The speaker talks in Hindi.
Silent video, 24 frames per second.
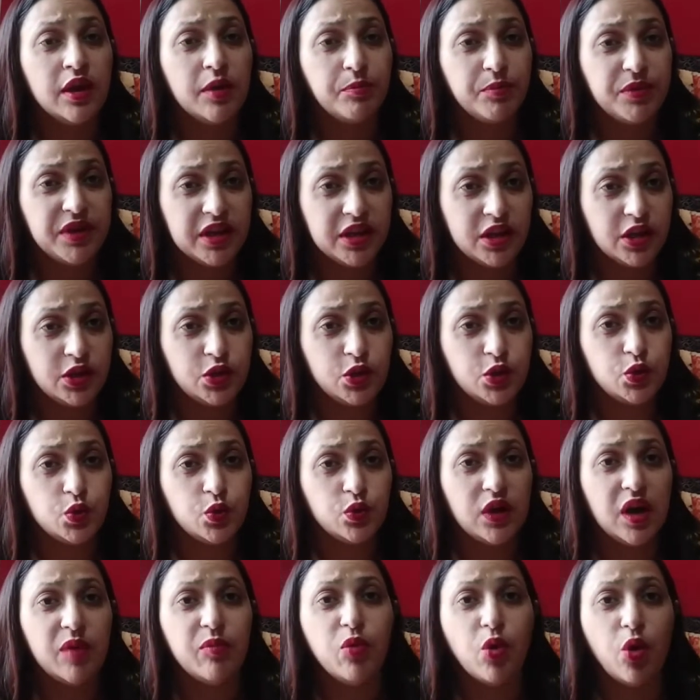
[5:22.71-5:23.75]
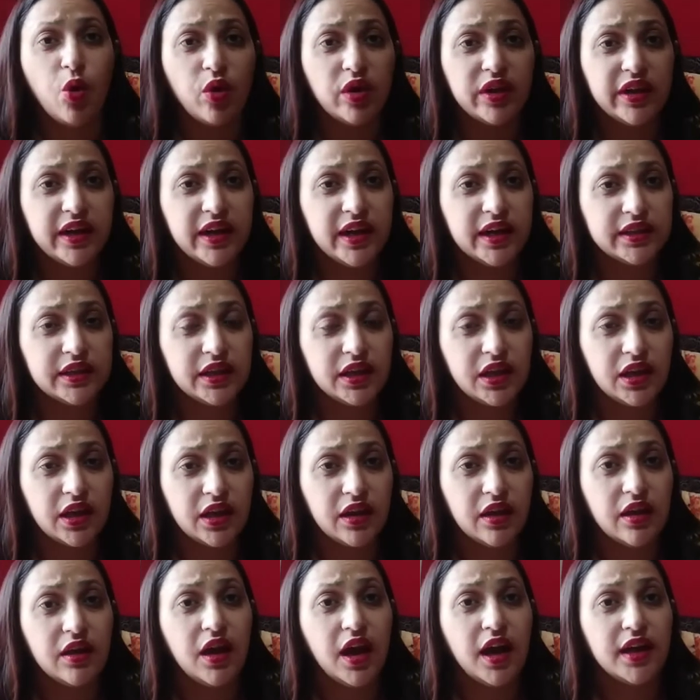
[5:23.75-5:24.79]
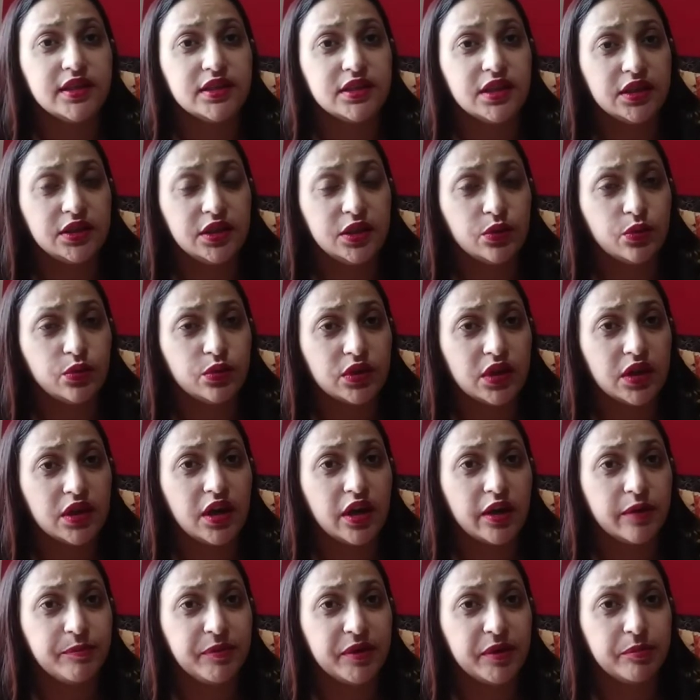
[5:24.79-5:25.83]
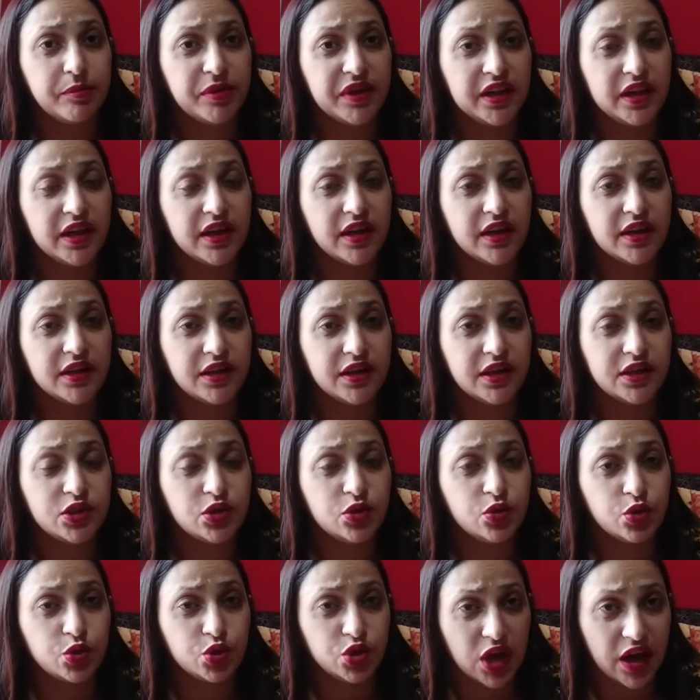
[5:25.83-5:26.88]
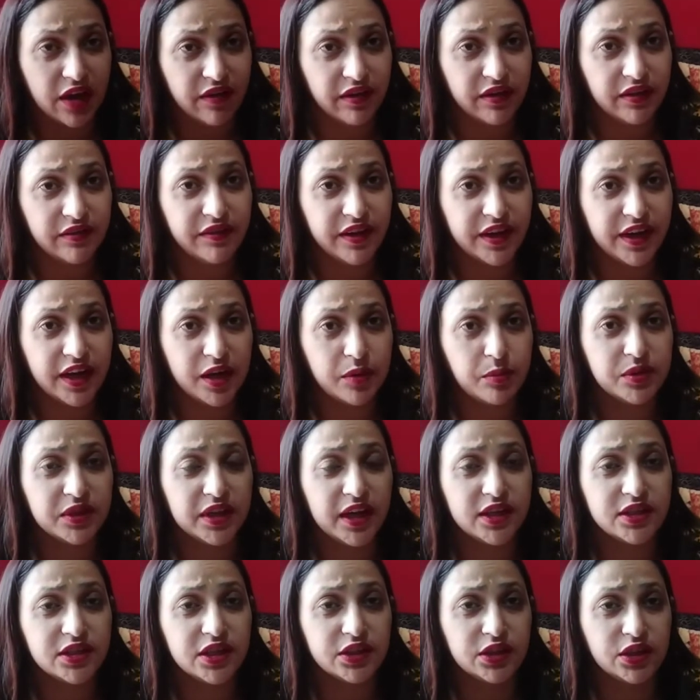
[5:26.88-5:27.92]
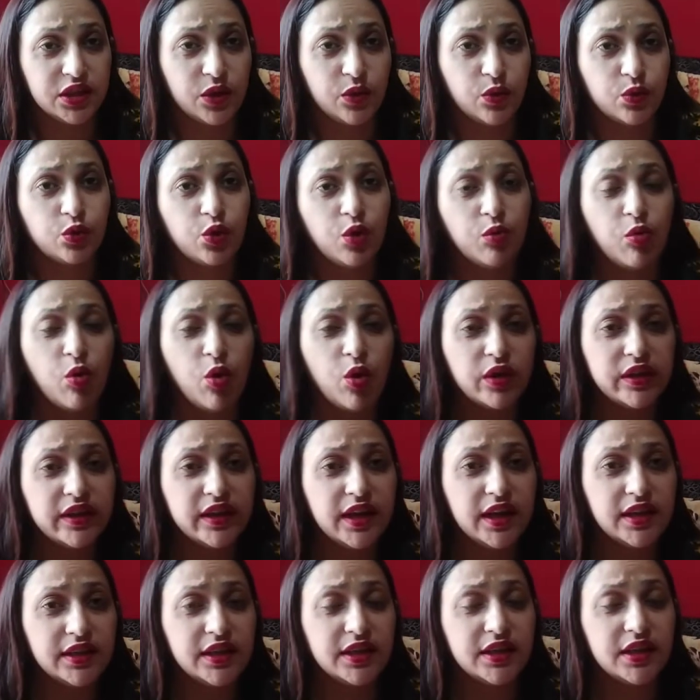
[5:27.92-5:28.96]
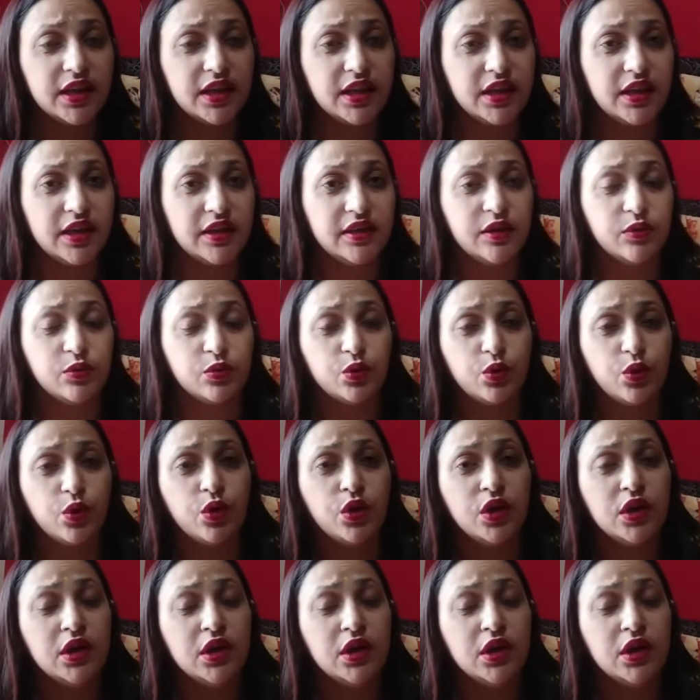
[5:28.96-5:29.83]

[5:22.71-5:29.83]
पीली चीज़ों का भोग लगाते हैं आज के दिन उनके घर में पीले रंग के जो चावल वगैरह बनाए जाते हैं उनको भोग लगाने के लिए या उनको